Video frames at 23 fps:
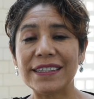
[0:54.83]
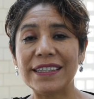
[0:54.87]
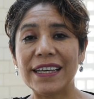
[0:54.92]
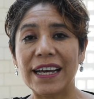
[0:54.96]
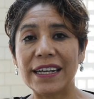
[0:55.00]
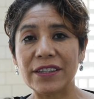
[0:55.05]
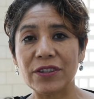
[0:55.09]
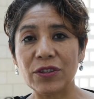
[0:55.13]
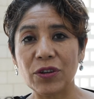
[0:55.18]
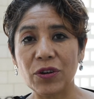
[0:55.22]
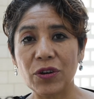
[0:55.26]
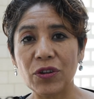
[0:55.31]
y a
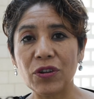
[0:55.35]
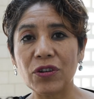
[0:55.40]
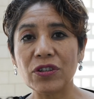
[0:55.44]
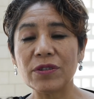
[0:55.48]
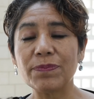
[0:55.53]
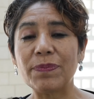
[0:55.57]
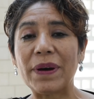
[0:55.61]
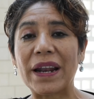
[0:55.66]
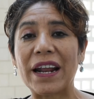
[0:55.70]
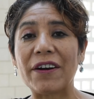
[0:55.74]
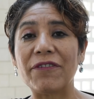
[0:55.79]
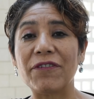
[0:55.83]
todos
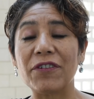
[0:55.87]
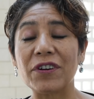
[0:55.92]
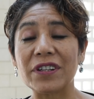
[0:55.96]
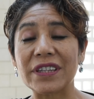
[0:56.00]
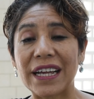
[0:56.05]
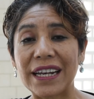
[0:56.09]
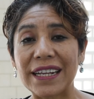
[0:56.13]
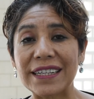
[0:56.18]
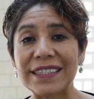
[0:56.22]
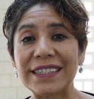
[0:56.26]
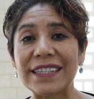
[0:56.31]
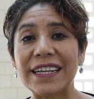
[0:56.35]
para
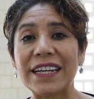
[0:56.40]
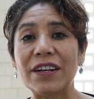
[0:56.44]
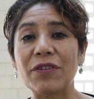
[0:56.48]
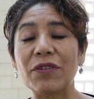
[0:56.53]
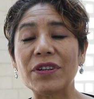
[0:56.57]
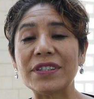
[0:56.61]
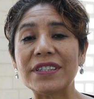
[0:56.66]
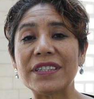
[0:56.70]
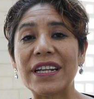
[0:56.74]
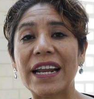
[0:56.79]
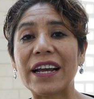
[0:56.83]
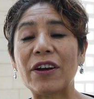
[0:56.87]
fortalecer
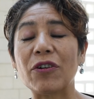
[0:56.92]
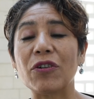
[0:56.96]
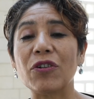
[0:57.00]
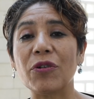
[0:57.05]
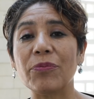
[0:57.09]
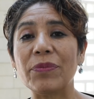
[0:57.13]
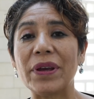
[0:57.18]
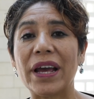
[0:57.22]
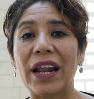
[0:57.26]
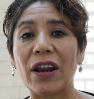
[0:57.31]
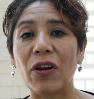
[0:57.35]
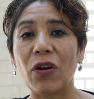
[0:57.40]
nuestra
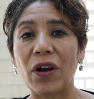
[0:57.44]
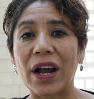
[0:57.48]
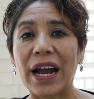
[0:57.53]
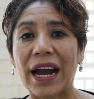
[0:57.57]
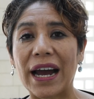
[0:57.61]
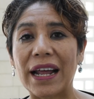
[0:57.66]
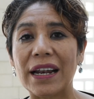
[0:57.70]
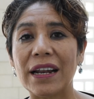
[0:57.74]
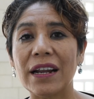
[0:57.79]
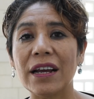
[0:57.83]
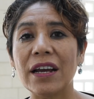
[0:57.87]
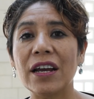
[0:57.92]
economía
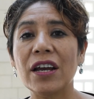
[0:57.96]
local.